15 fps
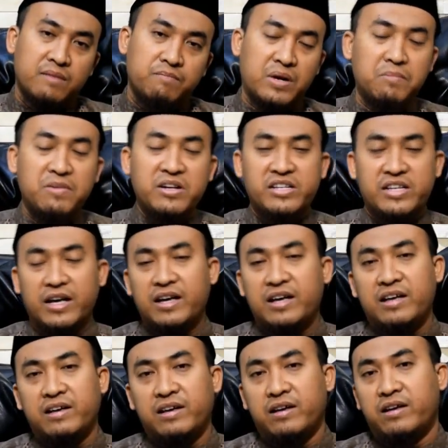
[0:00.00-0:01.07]

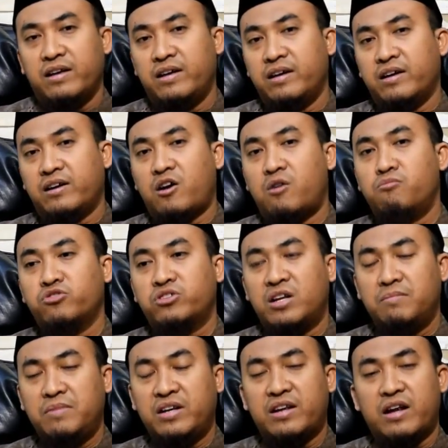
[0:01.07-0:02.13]
Pemirsa e, kaum
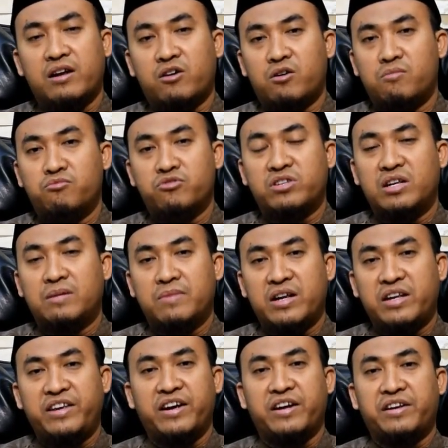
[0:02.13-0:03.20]
muslimin dan kaum
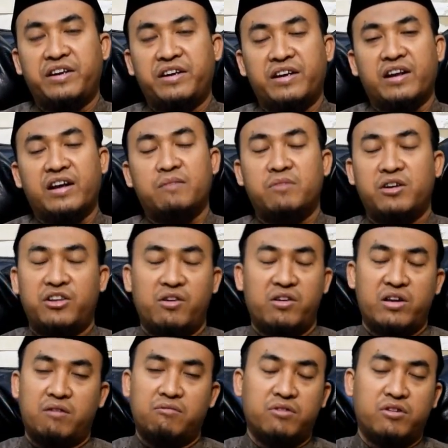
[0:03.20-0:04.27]
muslimat yang dirahmati
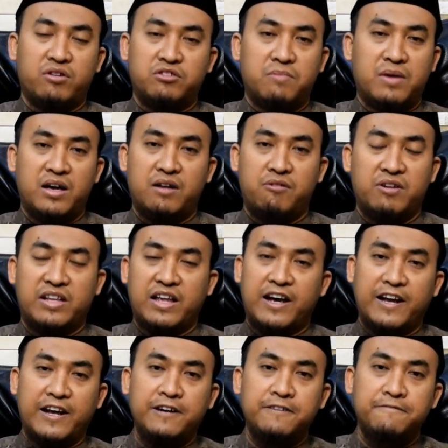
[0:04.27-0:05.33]
oleh Allah Subhanahu wa
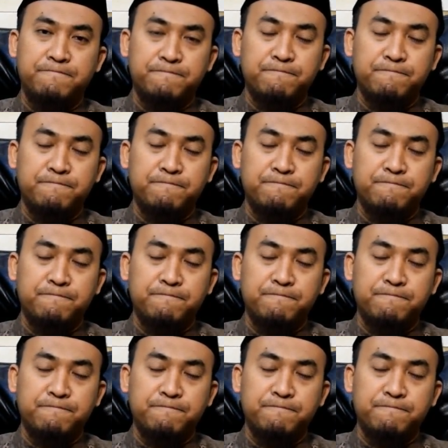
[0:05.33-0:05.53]
taala,